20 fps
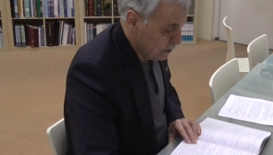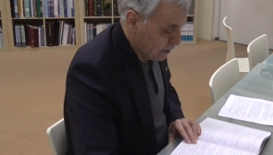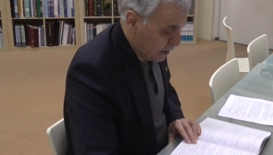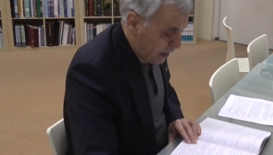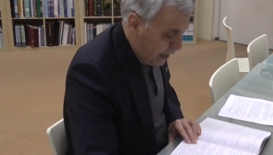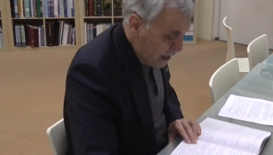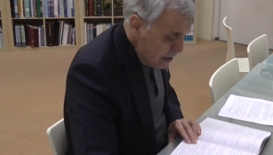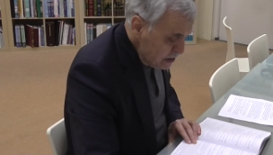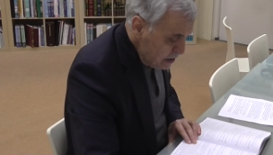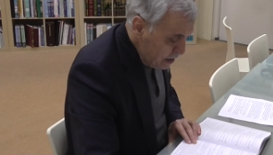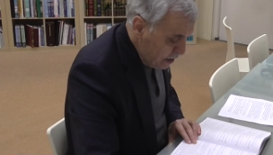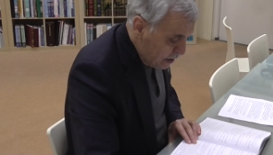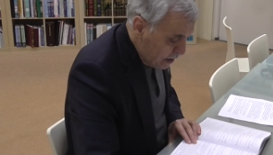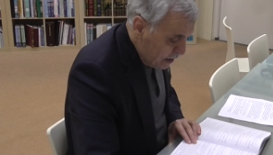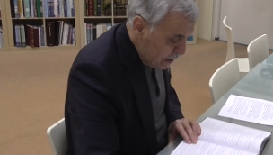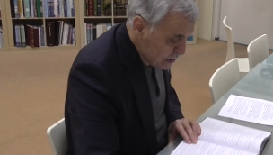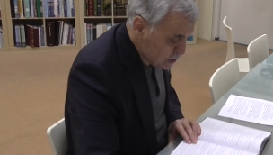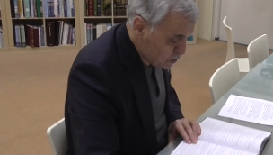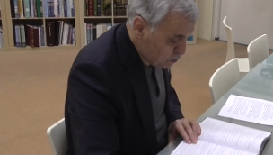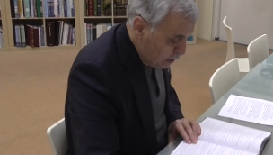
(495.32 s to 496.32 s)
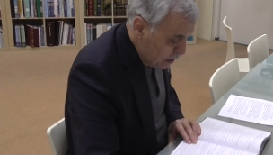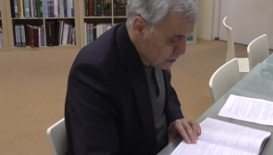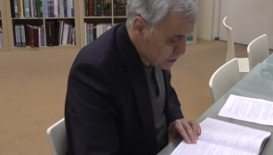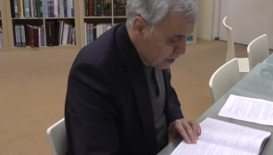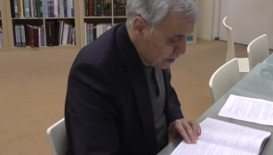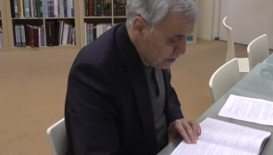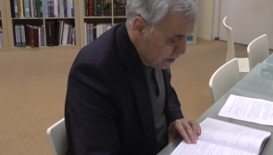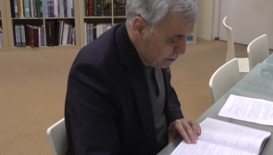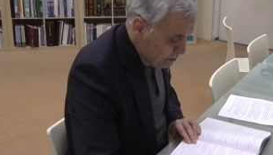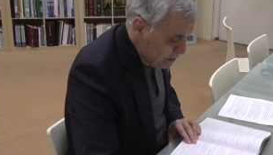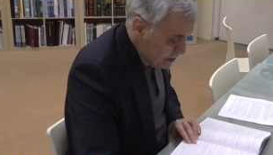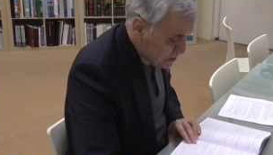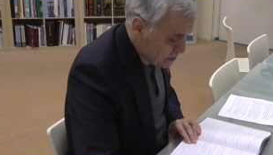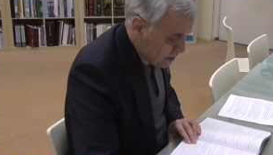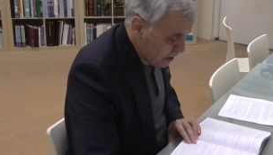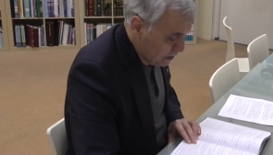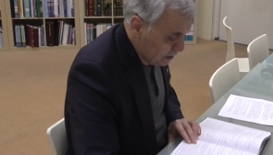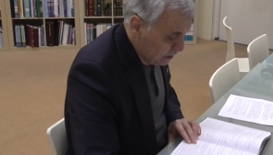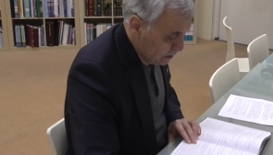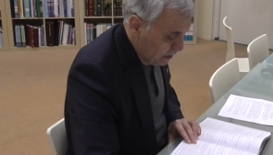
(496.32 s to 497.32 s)
Hayyara ezvacen nebi
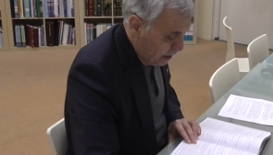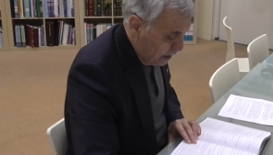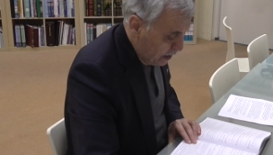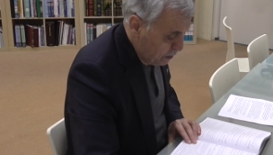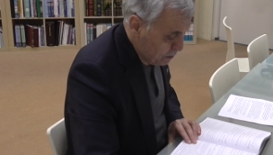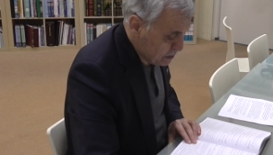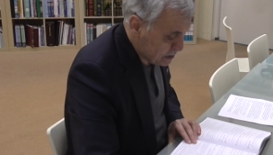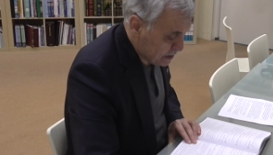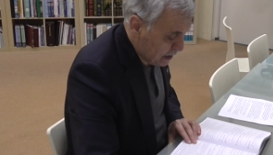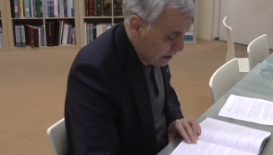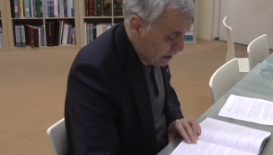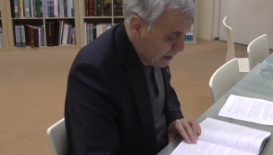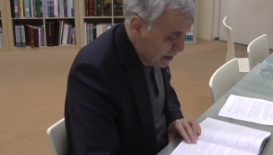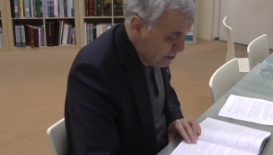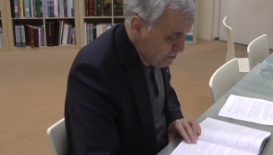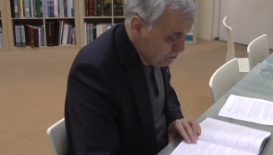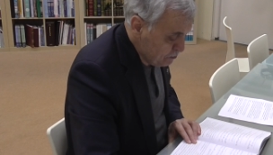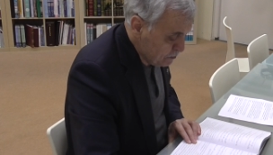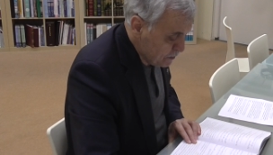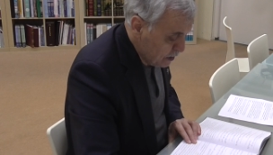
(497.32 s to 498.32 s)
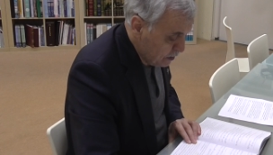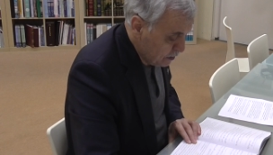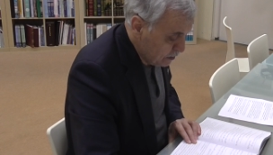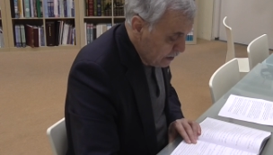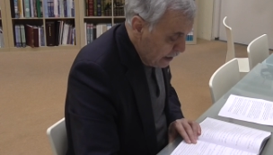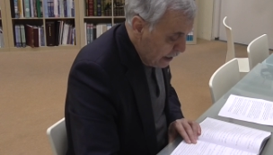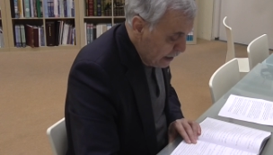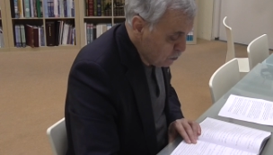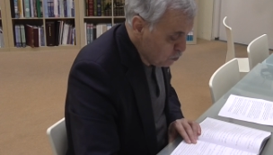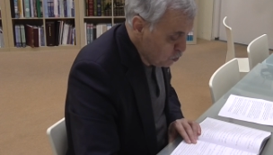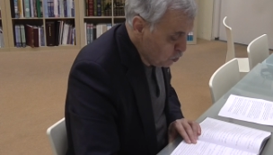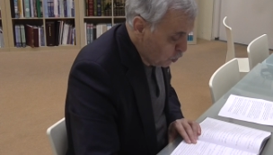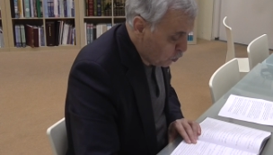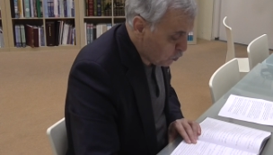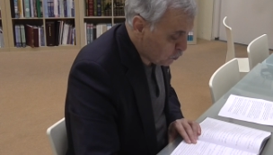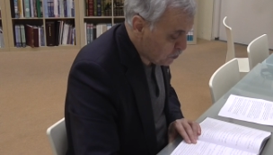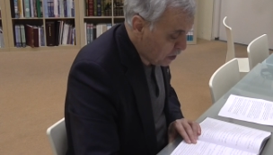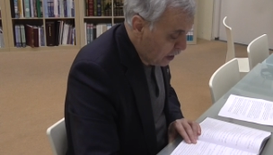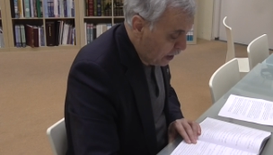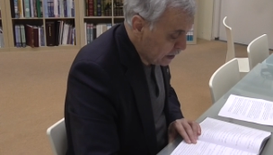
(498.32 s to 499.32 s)
sallallahu aleyhi ve sellem en
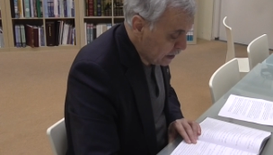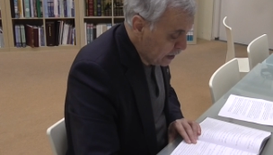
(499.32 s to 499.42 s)
yukti'a